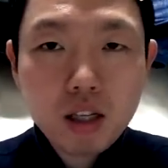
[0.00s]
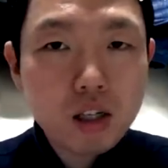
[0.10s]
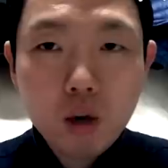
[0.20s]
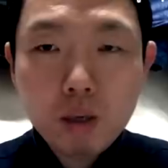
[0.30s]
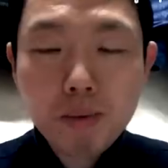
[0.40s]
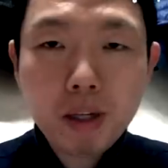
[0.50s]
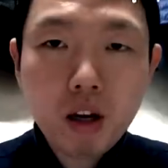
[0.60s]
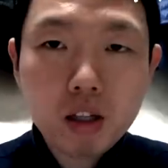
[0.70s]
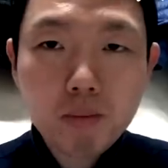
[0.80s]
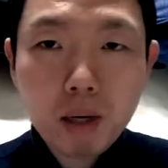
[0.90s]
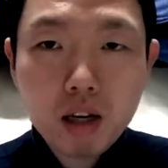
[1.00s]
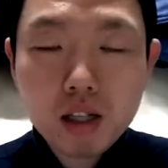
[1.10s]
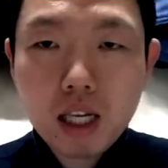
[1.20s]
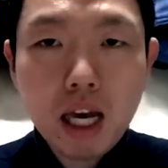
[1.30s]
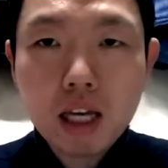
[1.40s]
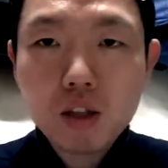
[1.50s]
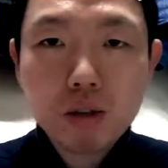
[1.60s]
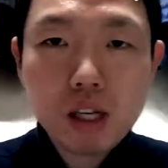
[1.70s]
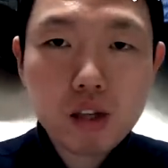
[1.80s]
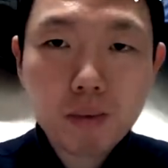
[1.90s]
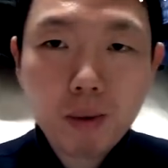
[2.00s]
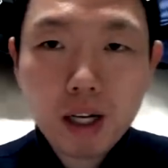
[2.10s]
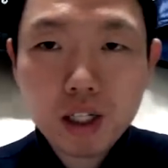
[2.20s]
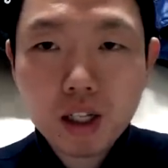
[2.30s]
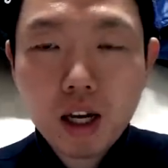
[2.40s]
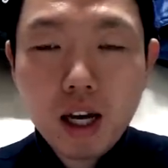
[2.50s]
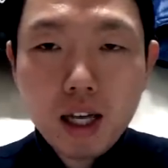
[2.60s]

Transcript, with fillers: He's always been lost because he has no sense of direction.